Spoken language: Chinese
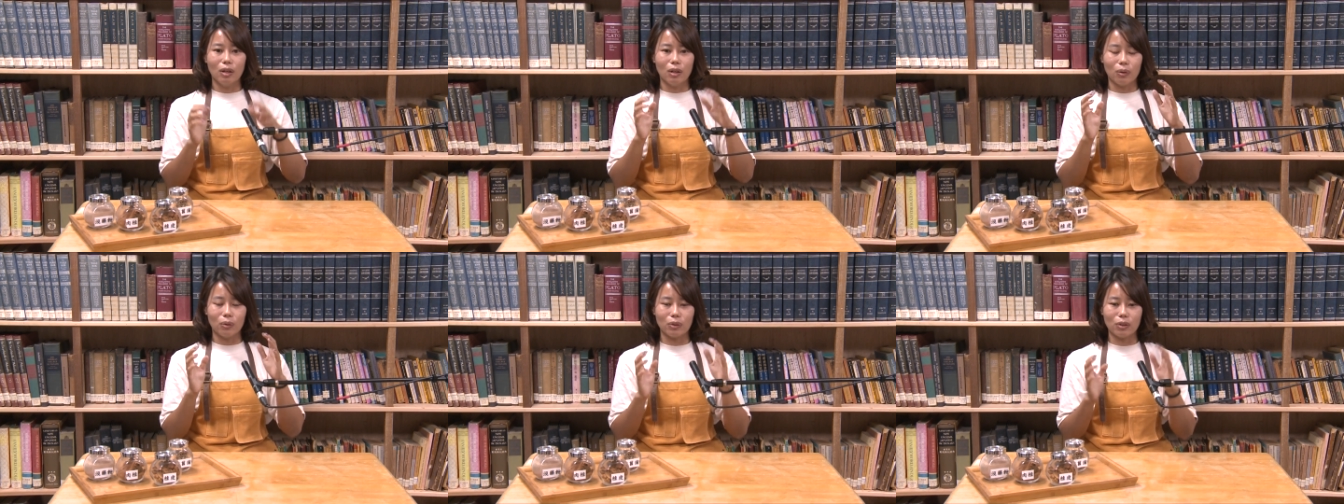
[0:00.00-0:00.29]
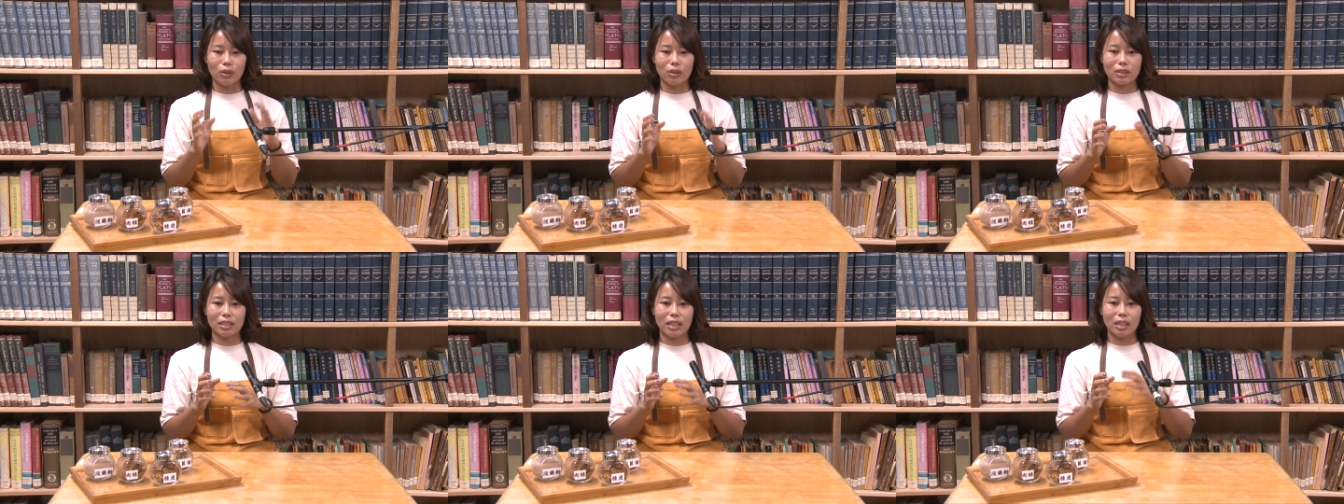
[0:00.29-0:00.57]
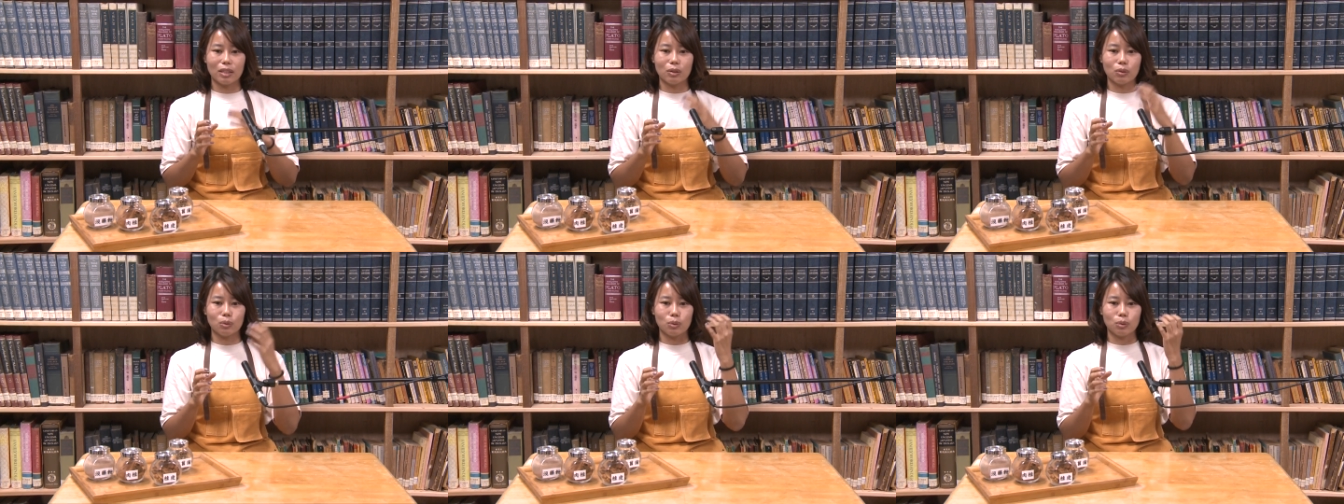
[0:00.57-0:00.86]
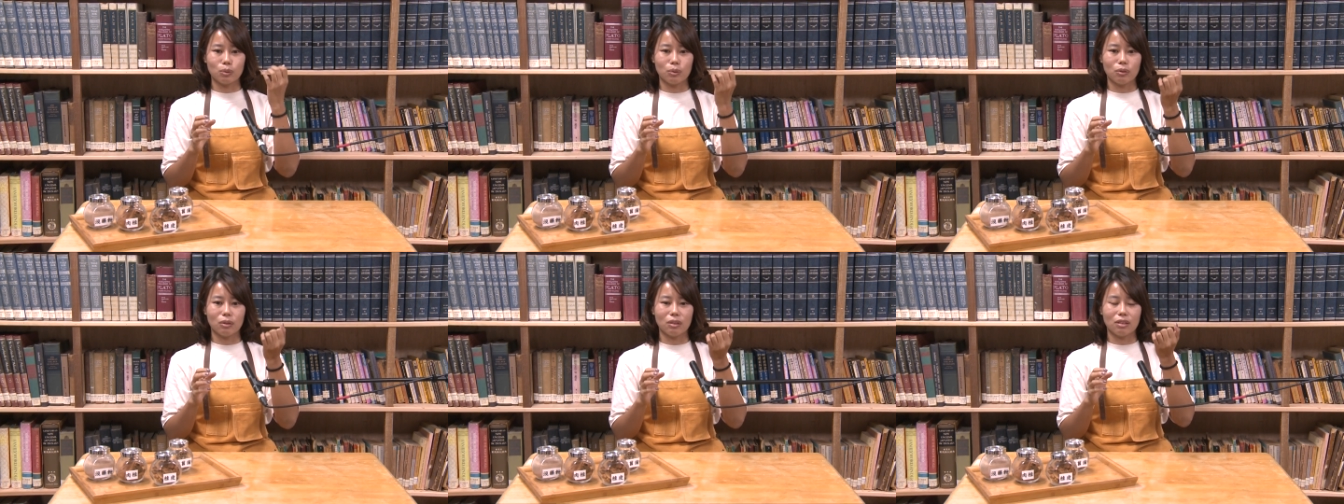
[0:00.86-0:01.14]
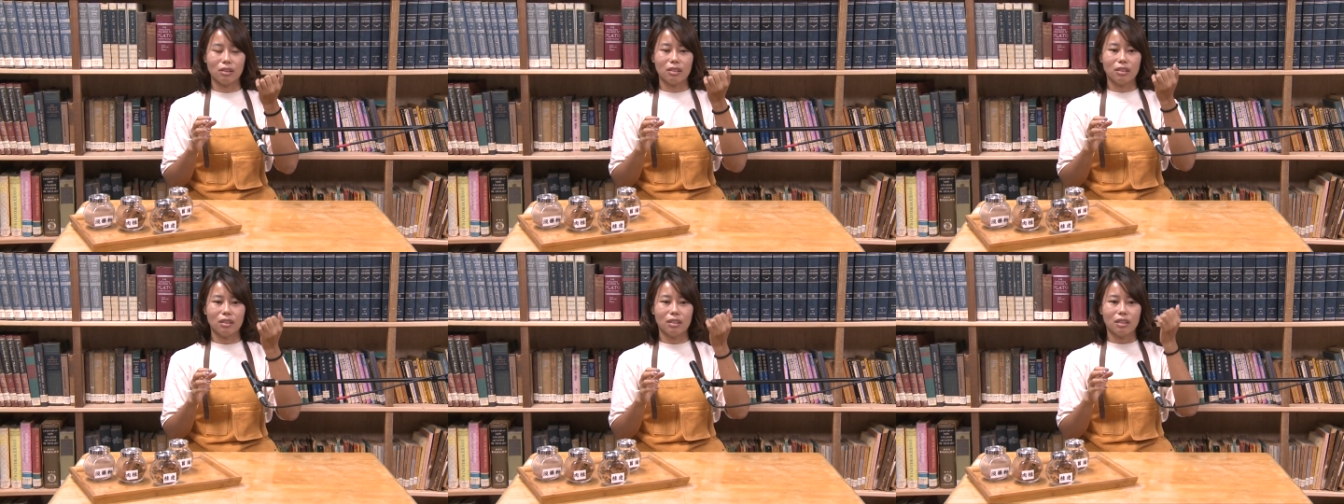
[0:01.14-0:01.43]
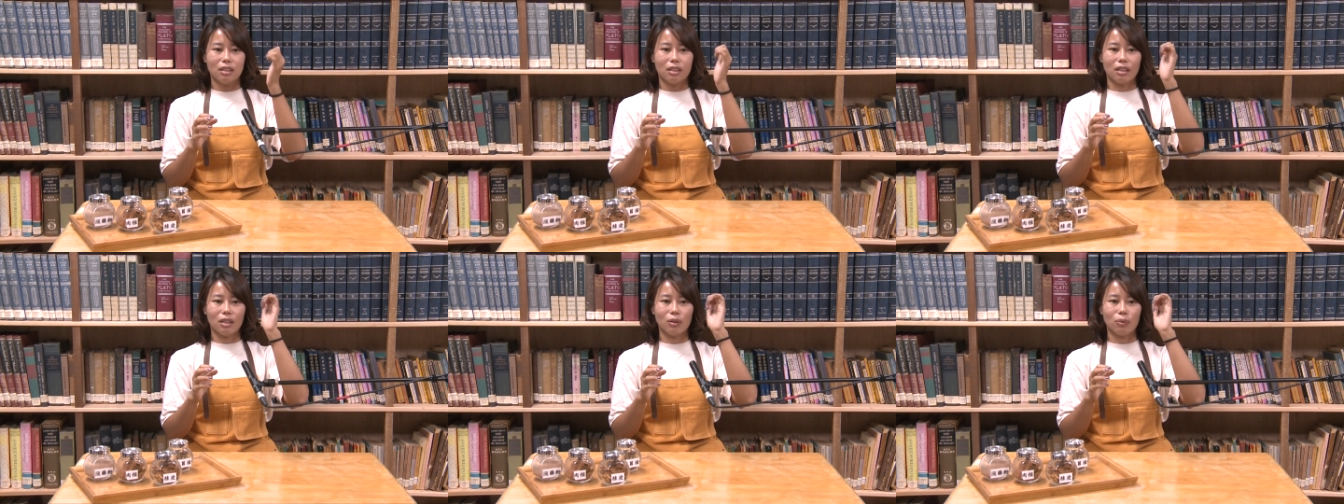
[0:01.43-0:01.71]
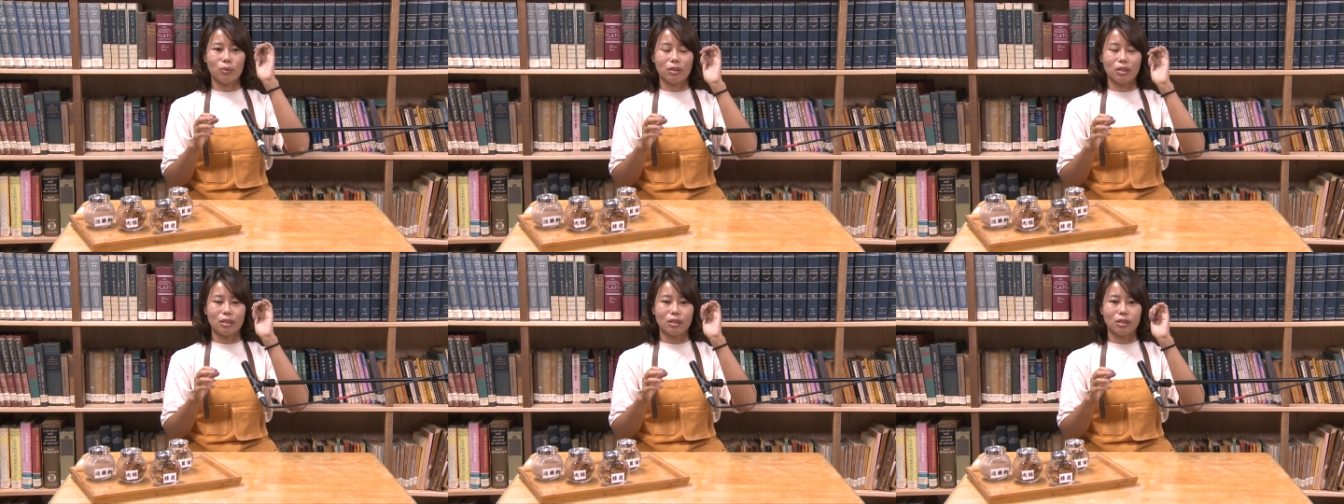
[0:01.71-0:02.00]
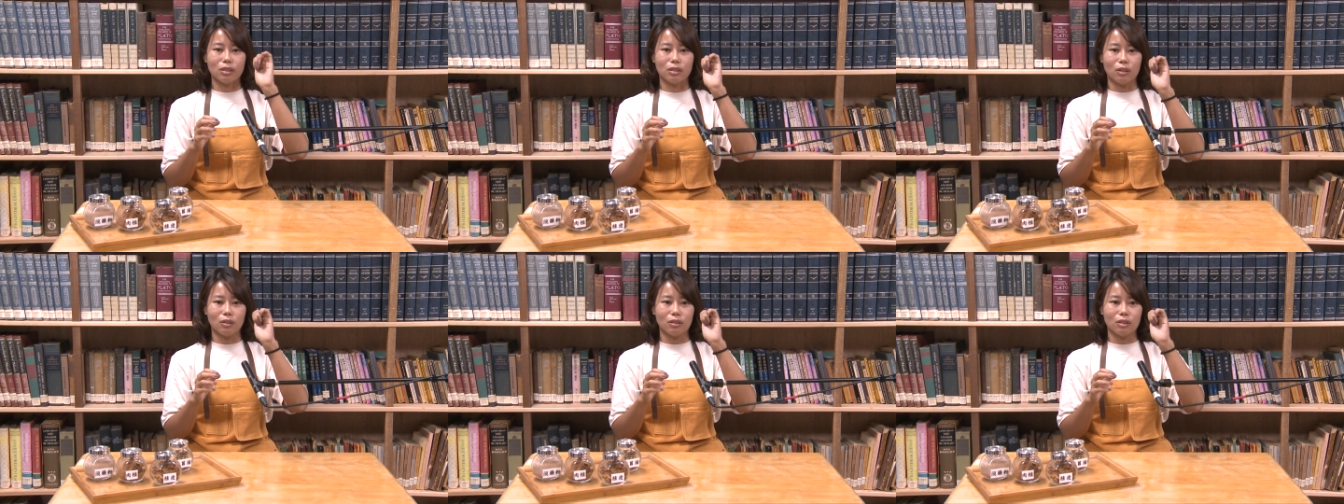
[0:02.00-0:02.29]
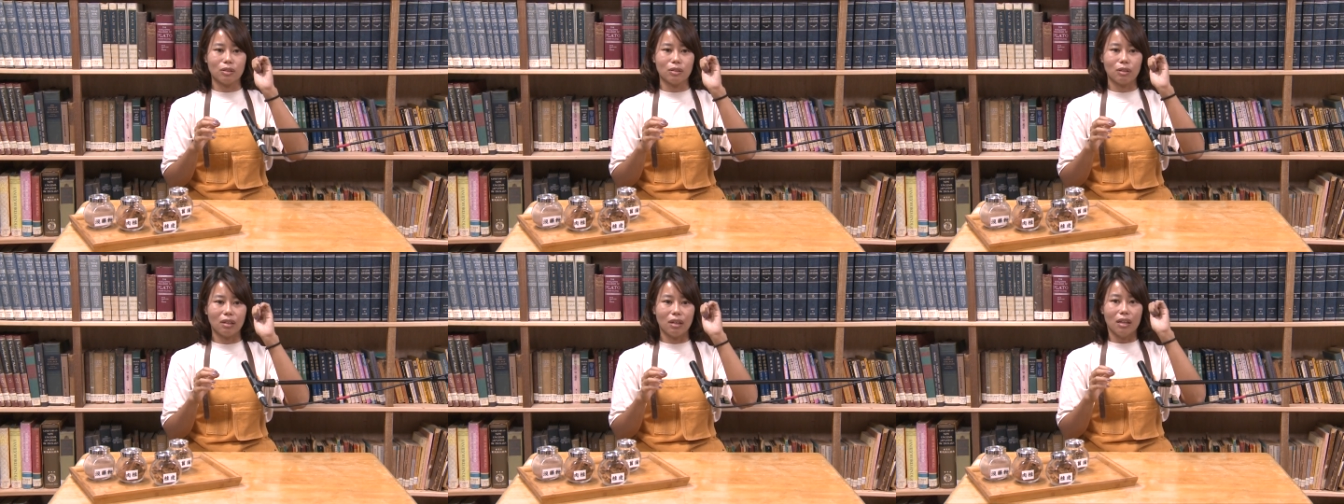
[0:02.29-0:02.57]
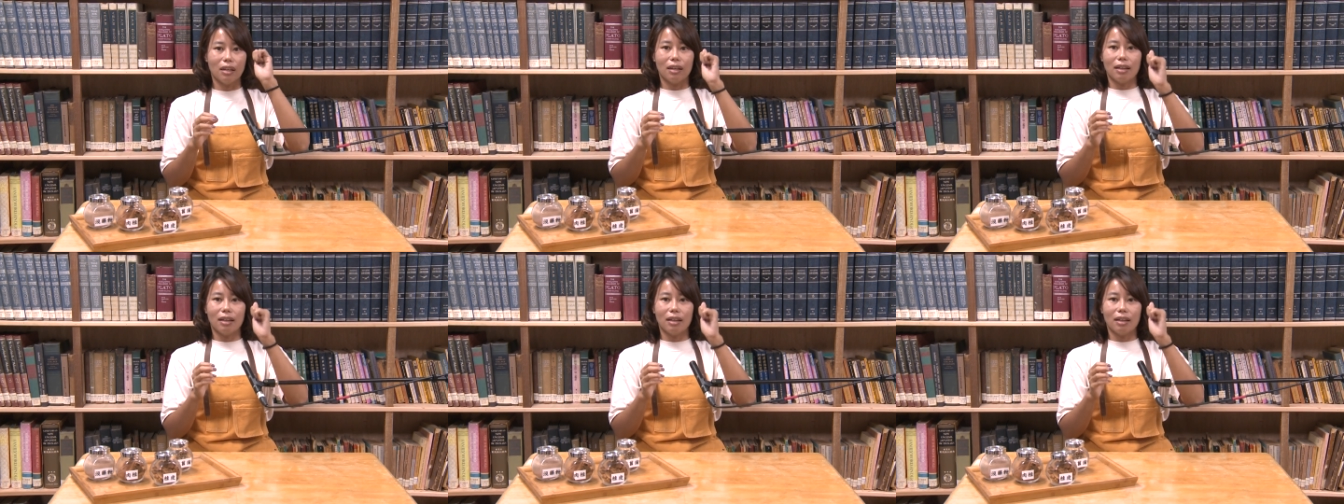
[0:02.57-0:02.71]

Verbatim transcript: 我又再度说：“哎，我的手的时候，